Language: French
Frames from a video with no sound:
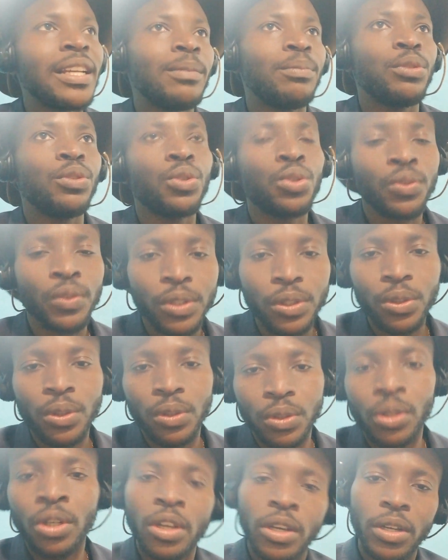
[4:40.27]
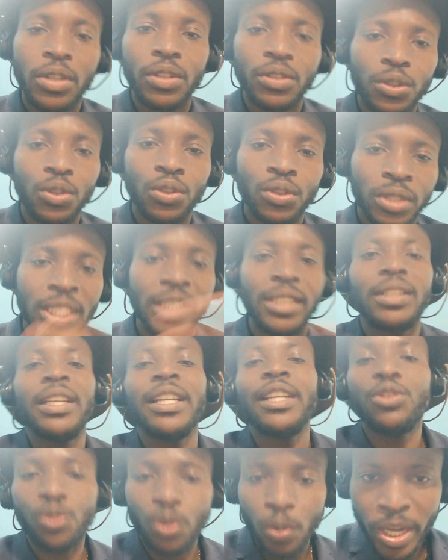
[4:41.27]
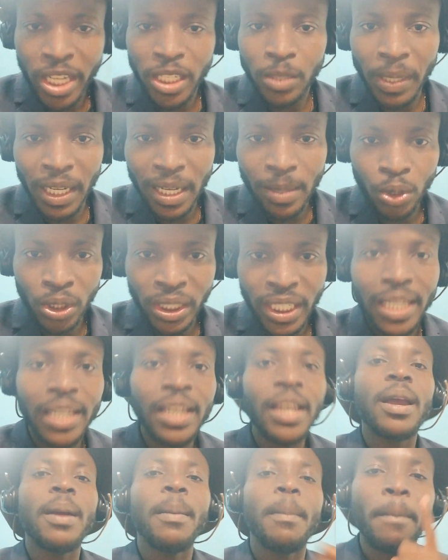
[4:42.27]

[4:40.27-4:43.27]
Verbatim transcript: il a plus de cheveux, donc il est sûrement expérimenté.